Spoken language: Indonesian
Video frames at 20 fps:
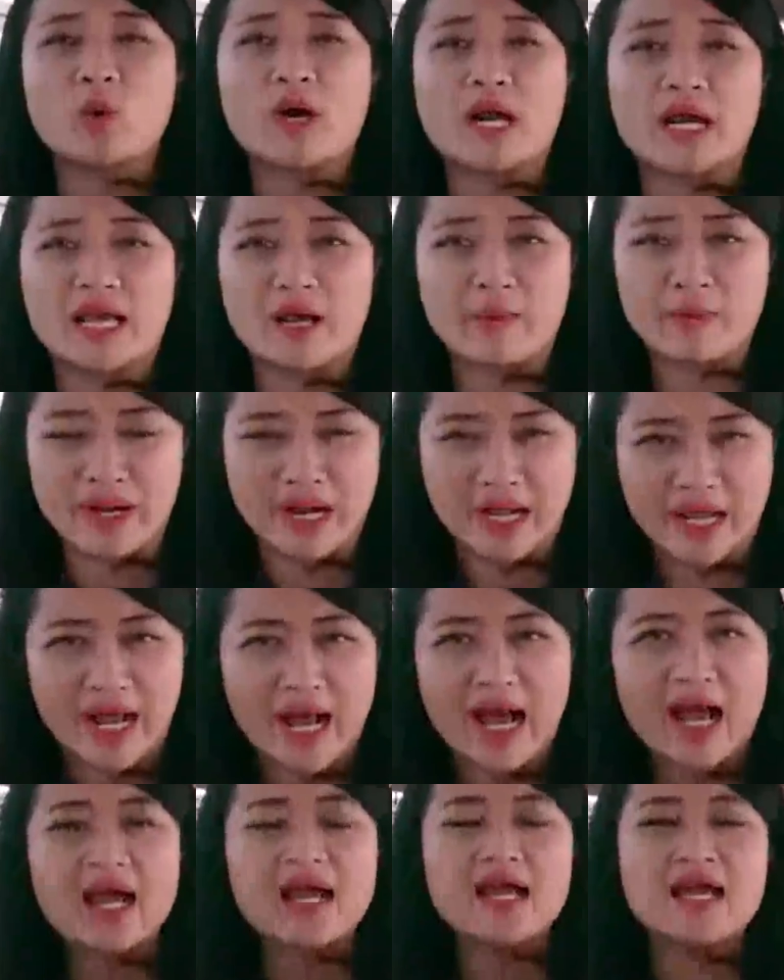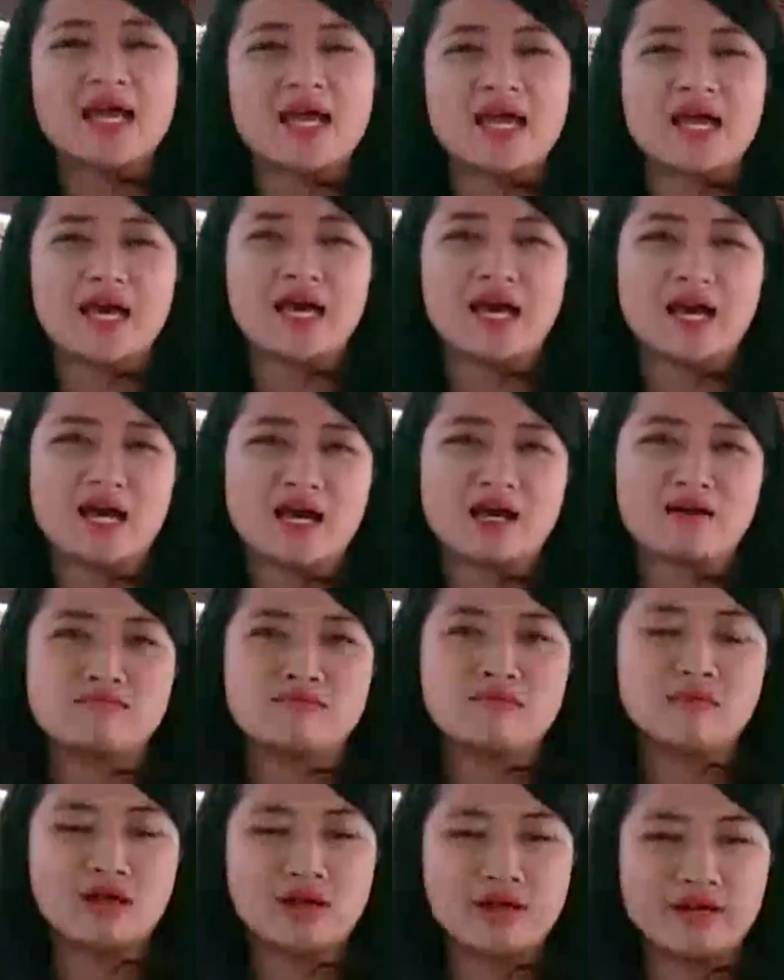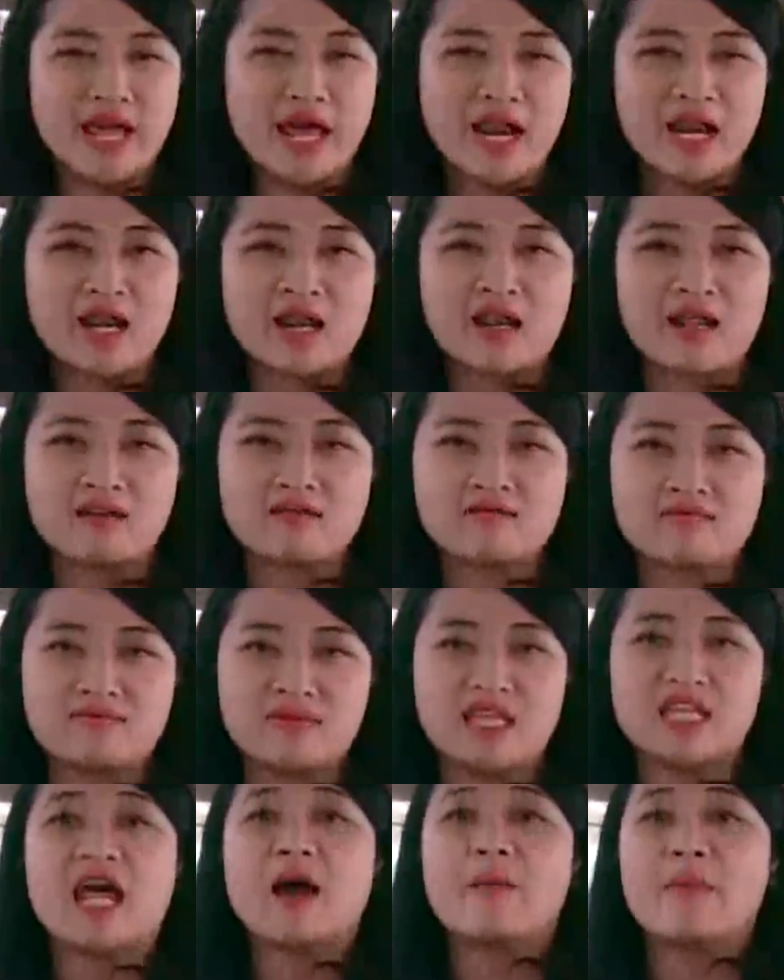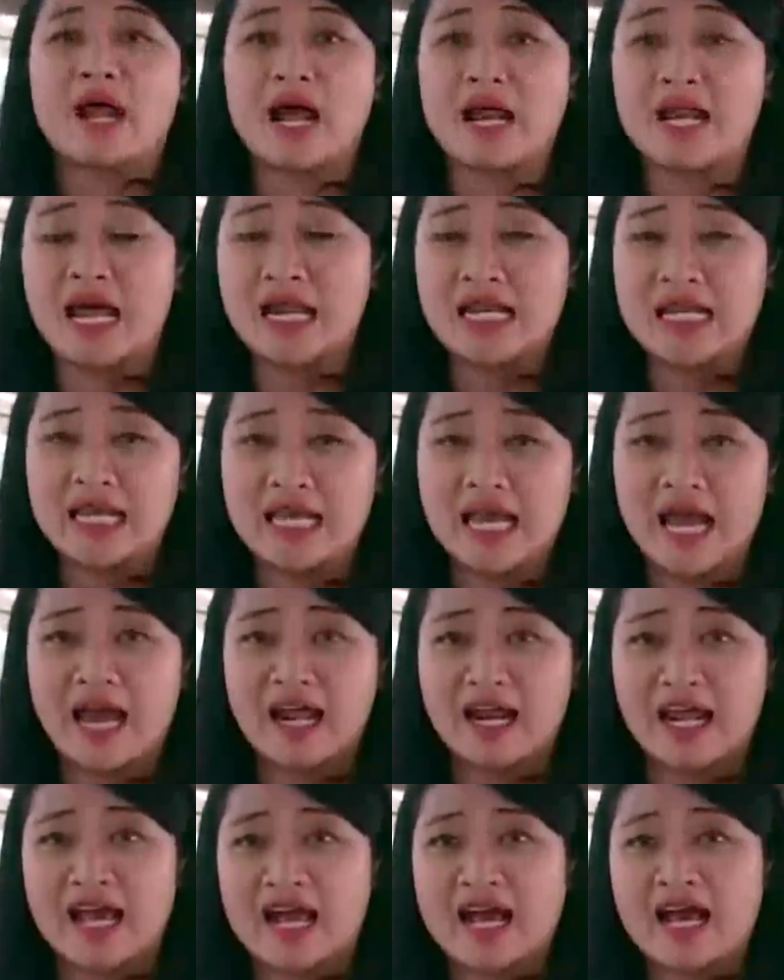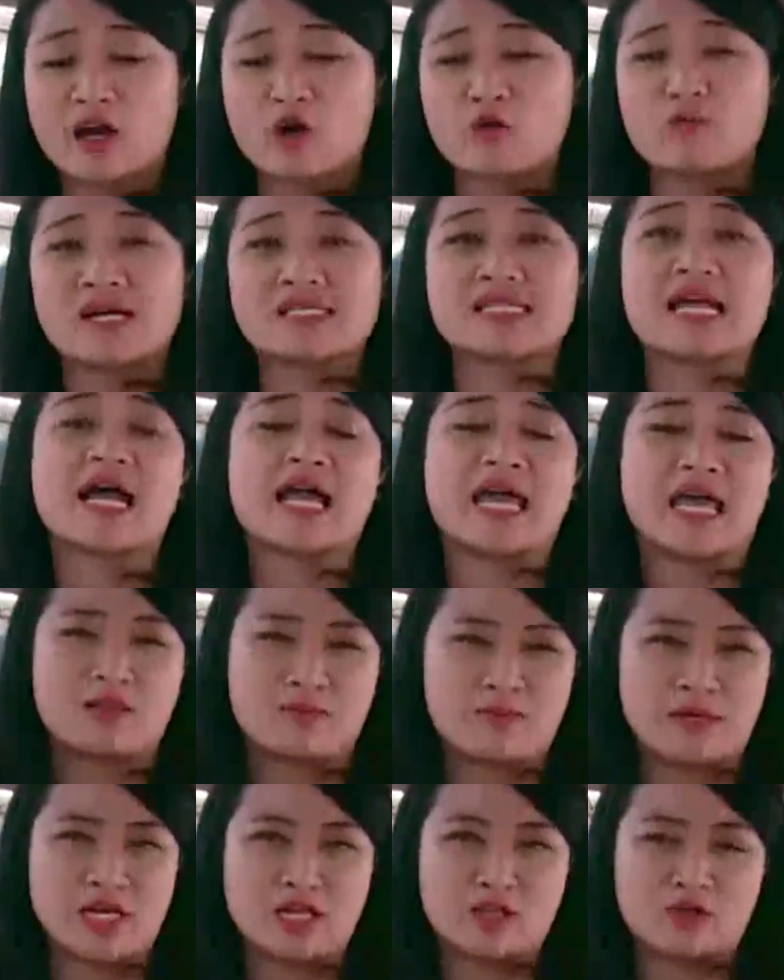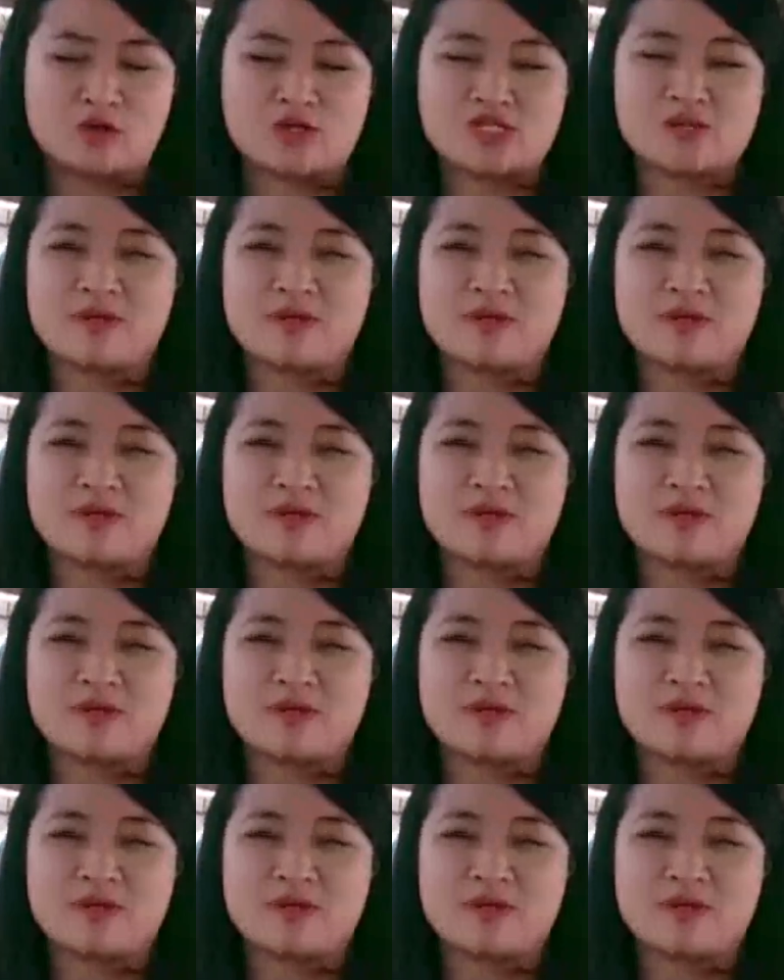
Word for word: keluarga mereka eh, dan tidak berada di area rumah sakit begitu.